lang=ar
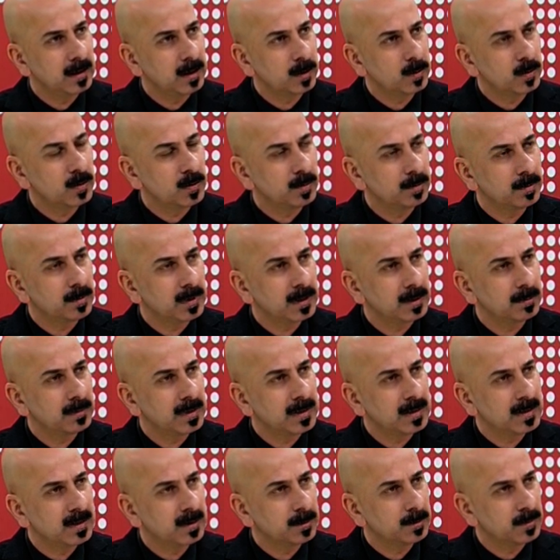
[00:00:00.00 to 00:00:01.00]
لكم
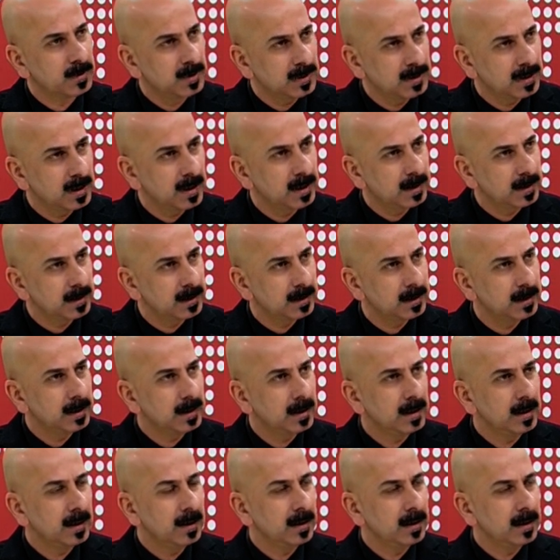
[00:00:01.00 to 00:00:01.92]
منصب وزاري